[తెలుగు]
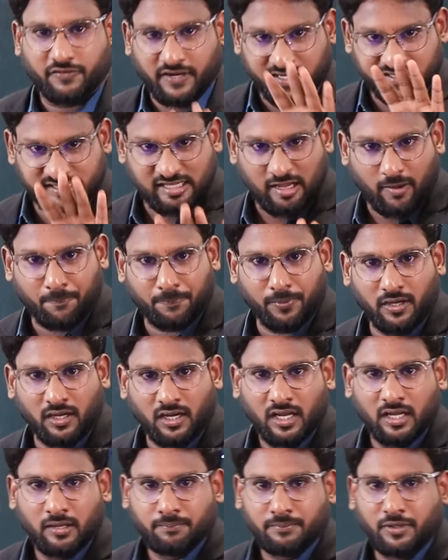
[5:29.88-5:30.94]
ఫర్ ఎగ్జాంపుల్
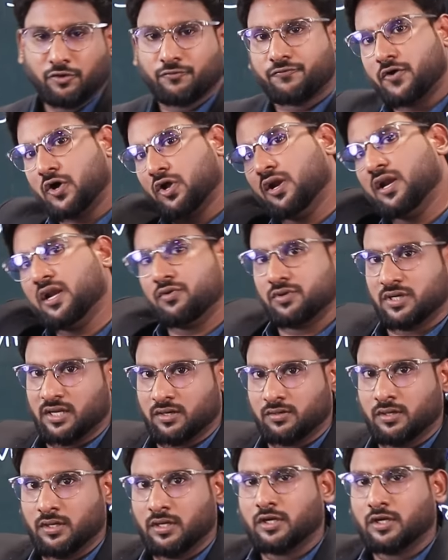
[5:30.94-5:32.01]
మీరు ఫారెన్లో ఉన్నారు